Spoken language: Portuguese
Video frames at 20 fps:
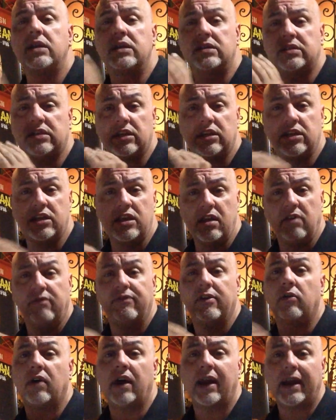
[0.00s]
nesse
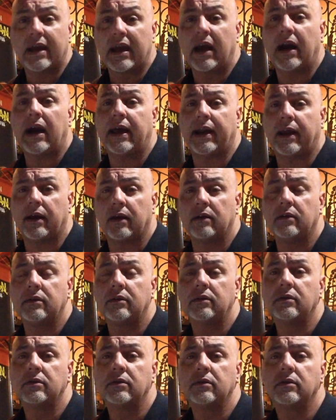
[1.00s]
nível é cara,
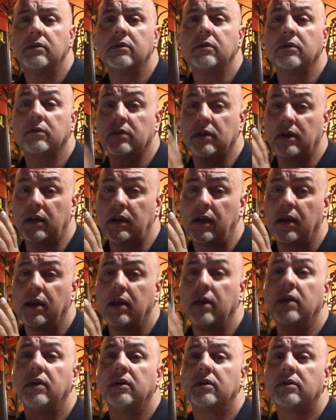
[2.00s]
ok?
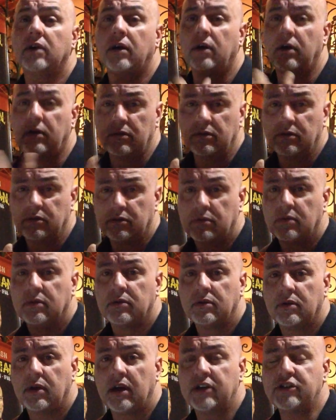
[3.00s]
Então,
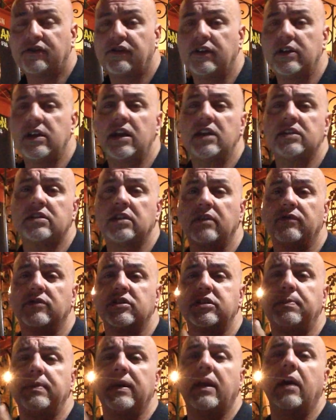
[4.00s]
a diferença entre
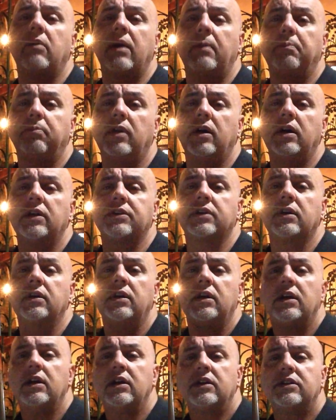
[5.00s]
você pegar uma
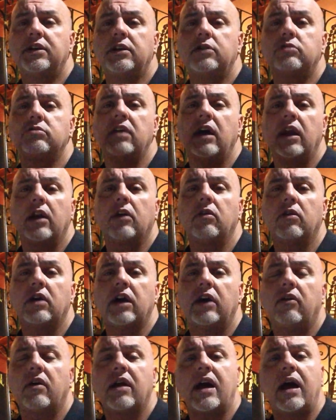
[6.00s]
planta, triturar ela,
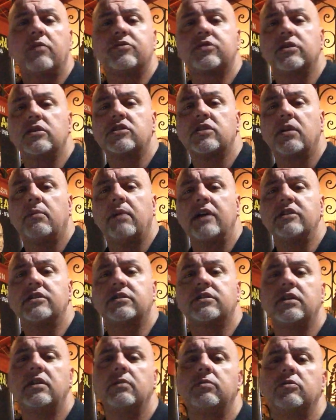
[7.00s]
colocar numa cápsula e chamar
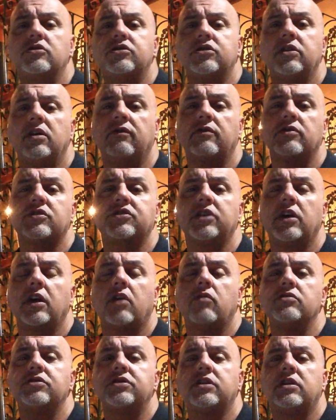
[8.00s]
de tribulus e você
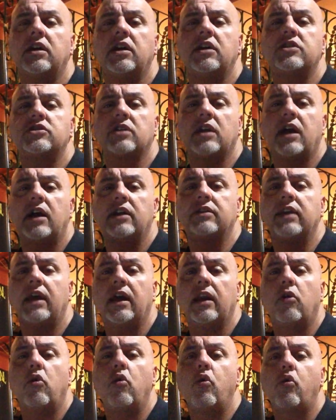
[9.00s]
conseguir retirar
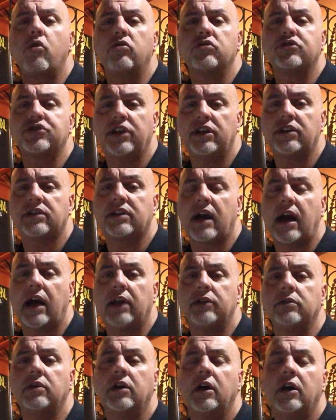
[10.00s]
dela o
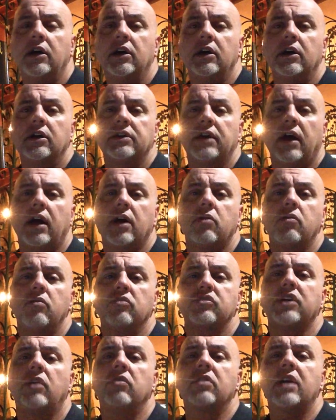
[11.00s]
concentrado, tá?
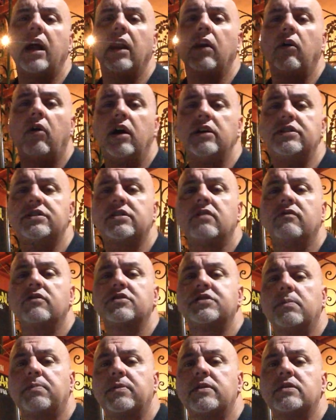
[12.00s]
Com os alcaloides que
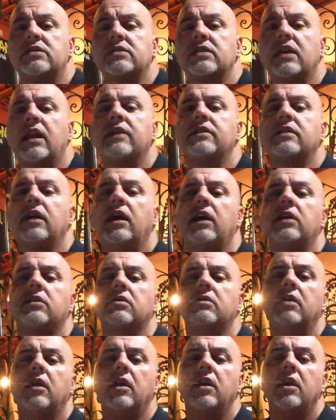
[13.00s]
você precisa lá
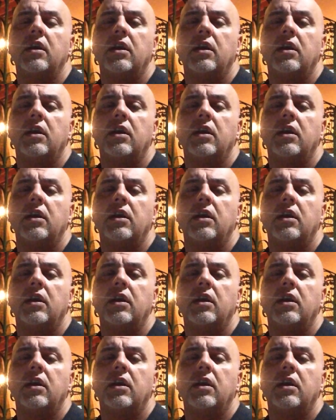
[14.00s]
dentro,